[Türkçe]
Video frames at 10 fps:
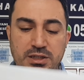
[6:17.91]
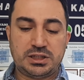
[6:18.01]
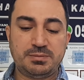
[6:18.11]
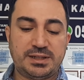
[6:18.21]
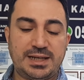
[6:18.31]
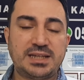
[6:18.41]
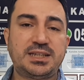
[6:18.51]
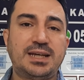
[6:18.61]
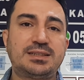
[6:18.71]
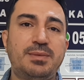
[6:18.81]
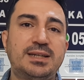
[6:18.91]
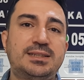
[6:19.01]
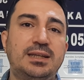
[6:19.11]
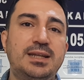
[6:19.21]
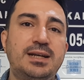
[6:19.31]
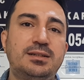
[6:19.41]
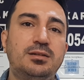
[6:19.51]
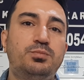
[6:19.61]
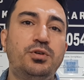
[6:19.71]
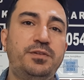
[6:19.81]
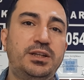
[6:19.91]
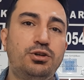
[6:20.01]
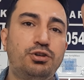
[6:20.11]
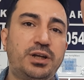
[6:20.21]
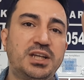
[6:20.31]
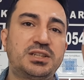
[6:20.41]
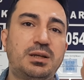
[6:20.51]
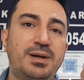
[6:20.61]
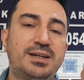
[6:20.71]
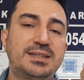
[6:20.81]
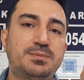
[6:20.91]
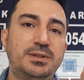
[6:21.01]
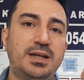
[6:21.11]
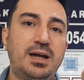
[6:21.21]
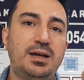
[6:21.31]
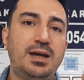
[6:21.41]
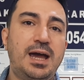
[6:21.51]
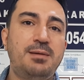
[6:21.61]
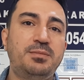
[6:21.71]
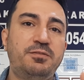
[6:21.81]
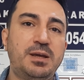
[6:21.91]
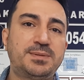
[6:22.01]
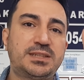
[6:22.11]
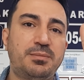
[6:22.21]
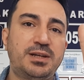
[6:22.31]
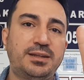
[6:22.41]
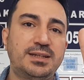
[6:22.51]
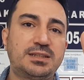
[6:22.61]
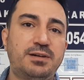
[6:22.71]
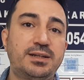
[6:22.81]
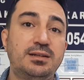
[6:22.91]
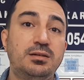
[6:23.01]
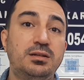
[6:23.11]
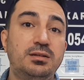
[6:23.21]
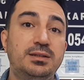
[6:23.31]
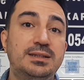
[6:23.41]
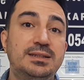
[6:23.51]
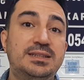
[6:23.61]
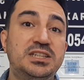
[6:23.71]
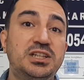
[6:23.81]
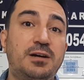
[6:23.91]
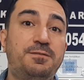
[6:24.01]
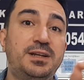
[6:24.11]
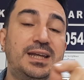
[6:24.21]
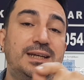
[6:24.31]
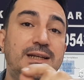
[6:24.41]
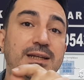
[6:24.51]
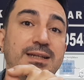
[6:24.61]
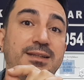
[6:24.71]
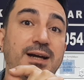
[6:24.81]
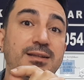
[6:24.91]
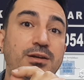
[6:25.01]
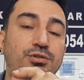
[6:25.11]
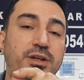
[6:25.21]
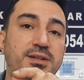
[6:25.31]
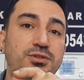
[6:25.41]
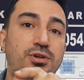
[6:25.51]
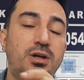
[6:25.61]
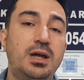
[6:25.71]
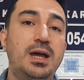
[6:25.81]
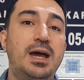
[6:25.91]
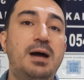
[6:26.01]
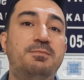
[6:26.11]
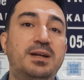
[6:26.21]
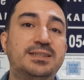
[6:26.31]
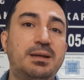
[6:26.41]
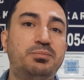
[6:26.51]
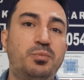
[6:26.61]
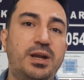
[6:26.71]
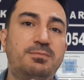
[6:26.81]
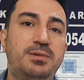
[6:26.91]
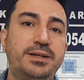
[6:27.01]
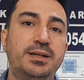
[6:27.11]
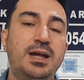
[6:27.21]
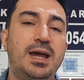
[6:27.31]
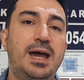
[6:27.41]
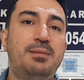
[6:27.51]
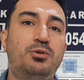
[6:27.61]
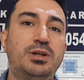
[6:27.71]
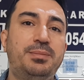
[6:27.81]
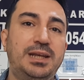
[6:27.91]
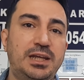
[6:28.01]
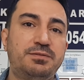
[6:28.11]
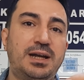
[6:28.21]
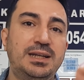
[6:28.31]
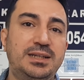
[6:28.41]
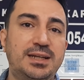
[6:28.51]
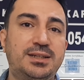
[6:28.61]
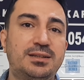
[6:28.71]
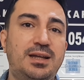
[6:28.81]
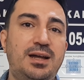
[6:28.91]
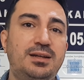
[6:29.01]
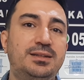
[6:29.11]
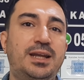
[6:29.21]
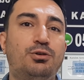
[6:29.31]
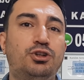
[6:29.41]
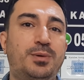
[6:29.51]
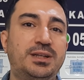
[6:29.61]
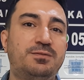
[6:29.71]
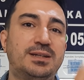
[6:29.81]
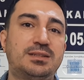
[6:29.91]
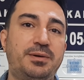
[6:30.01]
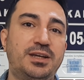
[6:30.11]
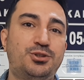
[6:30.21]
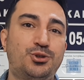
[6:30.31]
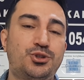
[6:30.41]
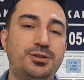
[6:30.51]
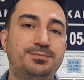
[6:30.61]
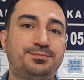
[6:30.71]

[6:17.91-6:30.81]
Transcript: Şimdi dilekçe yazmak isteyenler bu videonun açıklama kısmında hem web sitemin adresi var. Sicil affı ile ilgili detaylar orada yazıyor. Hem WhatsApp numaram var. Hem orada bir link var. Linke tıkla. Direkt otomatik WhatsApp'a geçiyorsun.